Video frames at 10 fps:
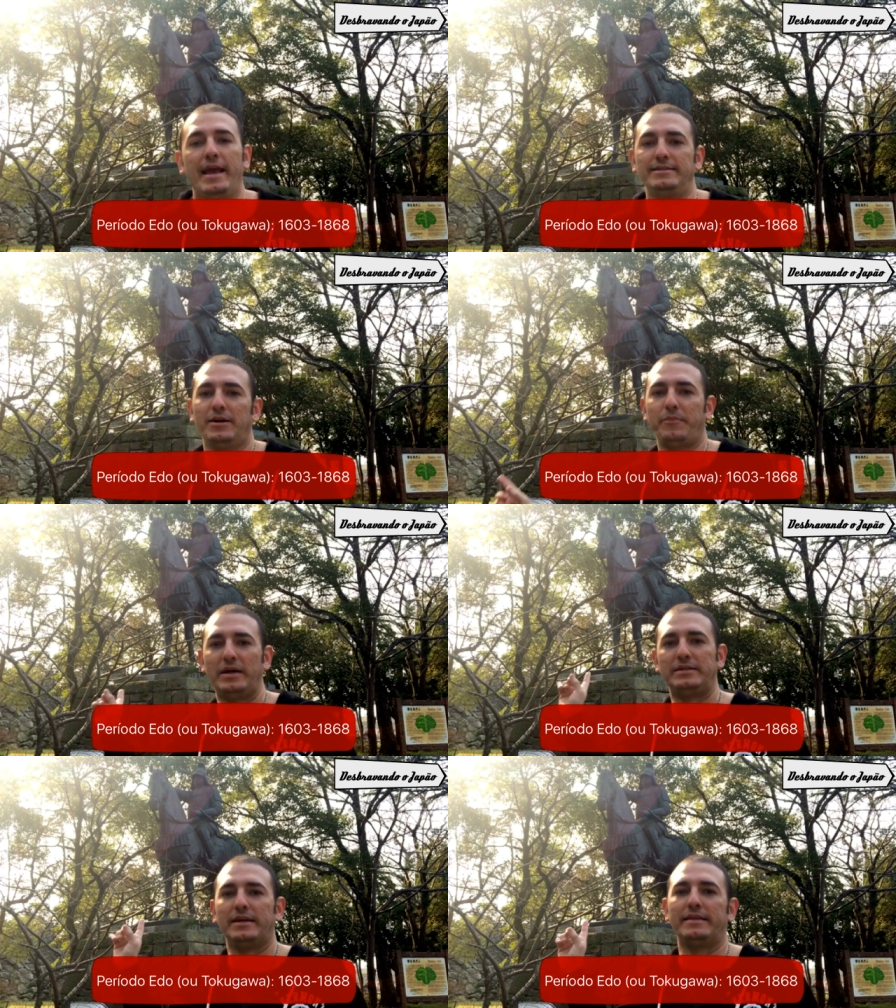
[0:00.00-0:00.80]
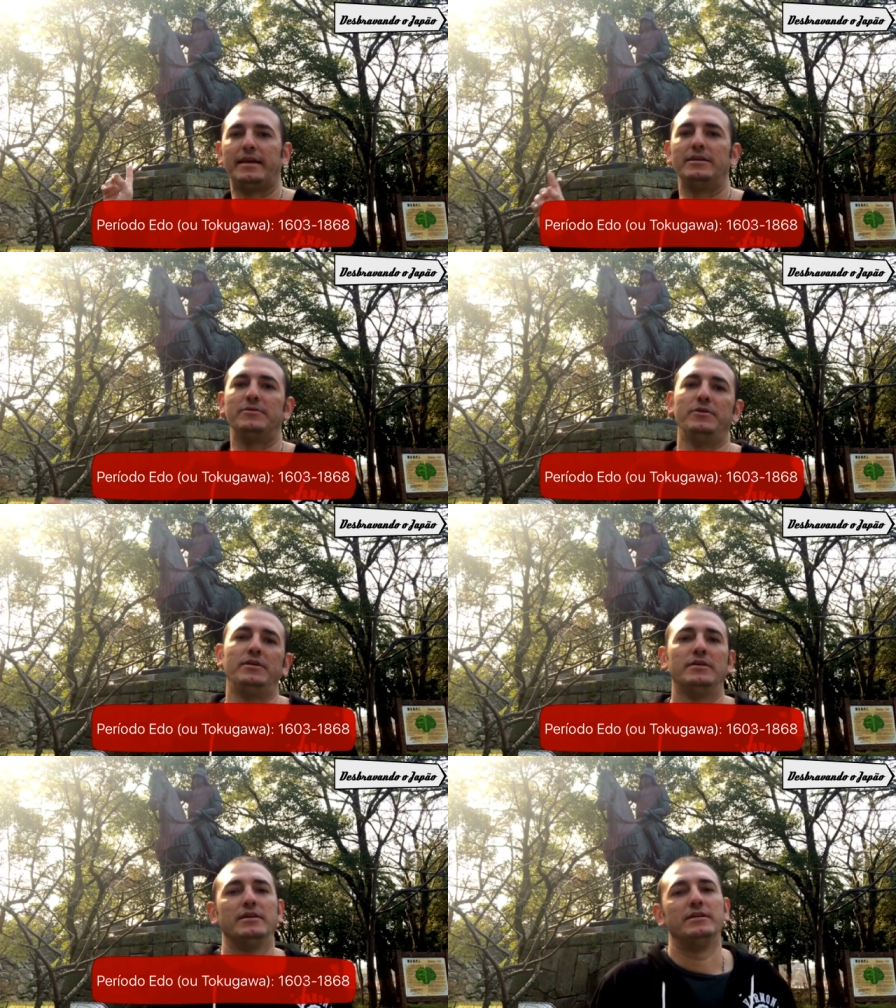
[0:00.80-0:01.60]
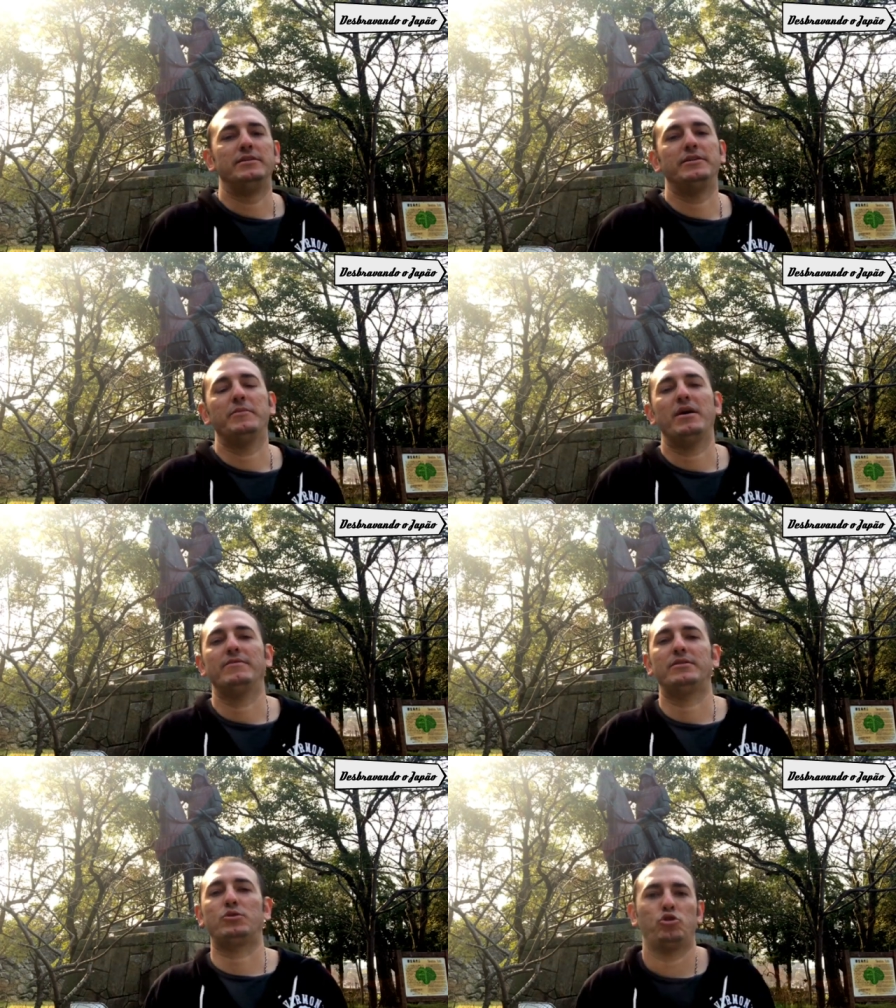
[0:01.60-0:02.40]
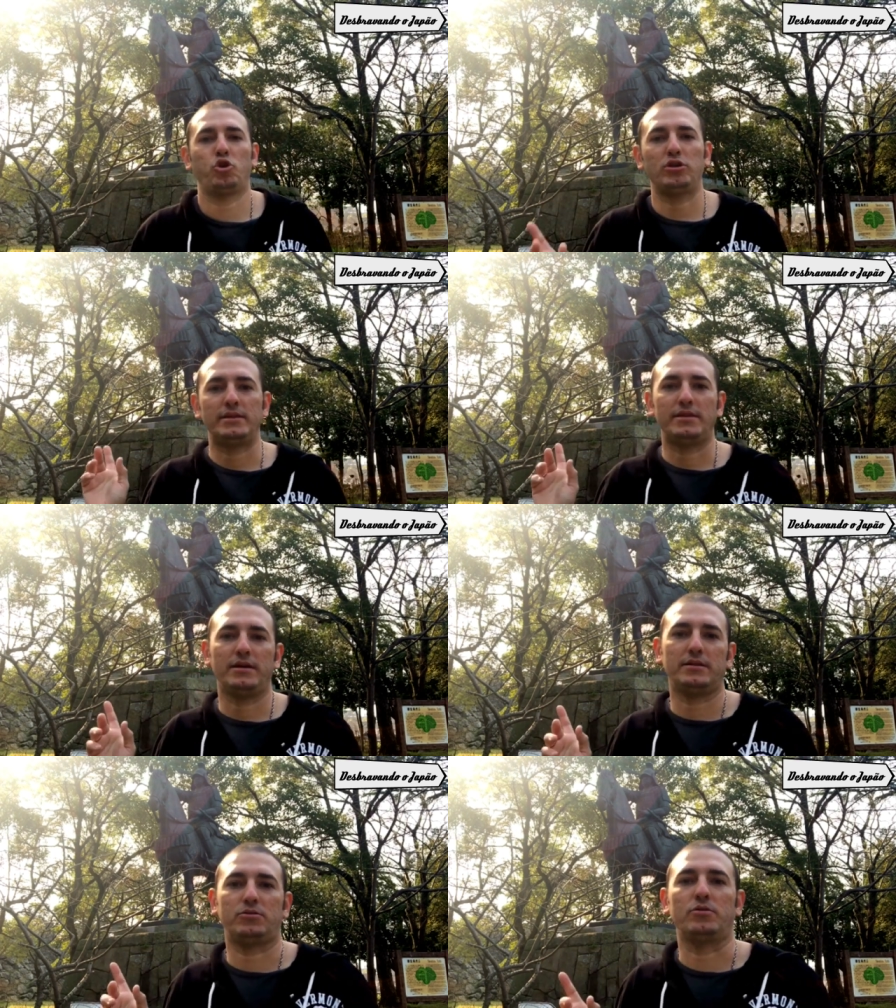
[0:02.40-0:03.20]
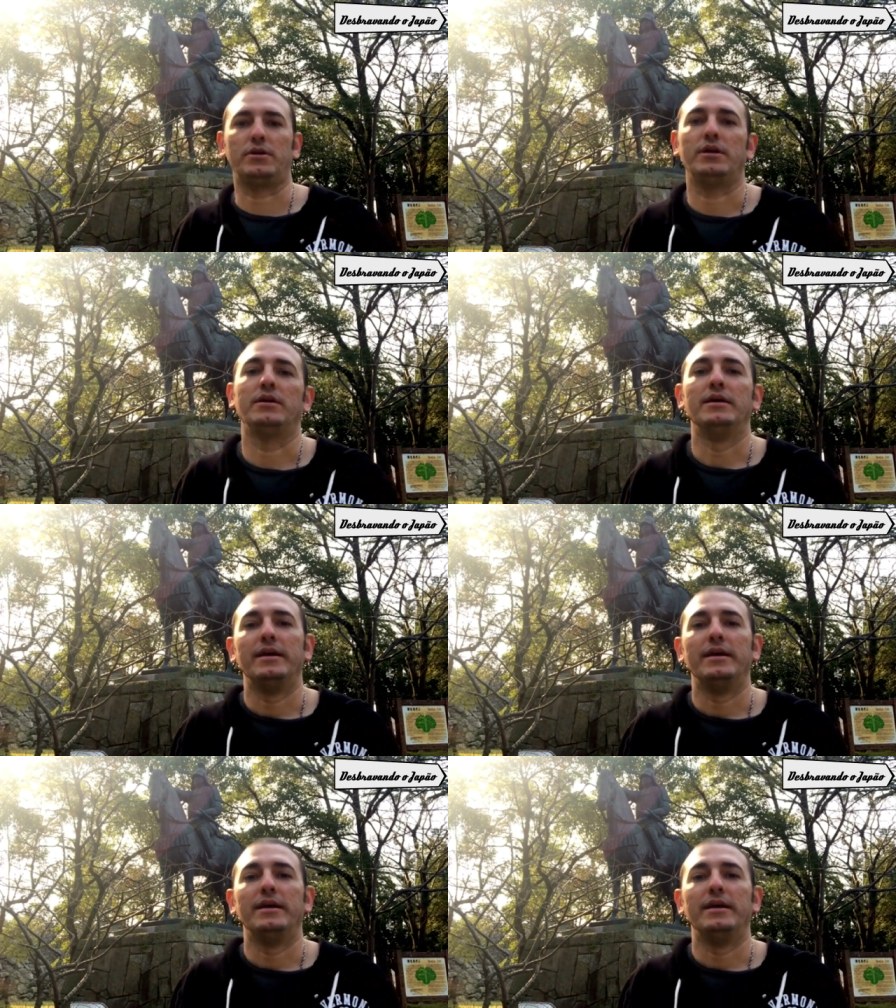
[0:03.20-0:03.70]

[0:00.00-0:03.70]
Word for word: Esse rapaz está aqui atrás de mim se chamava Toda Takatora.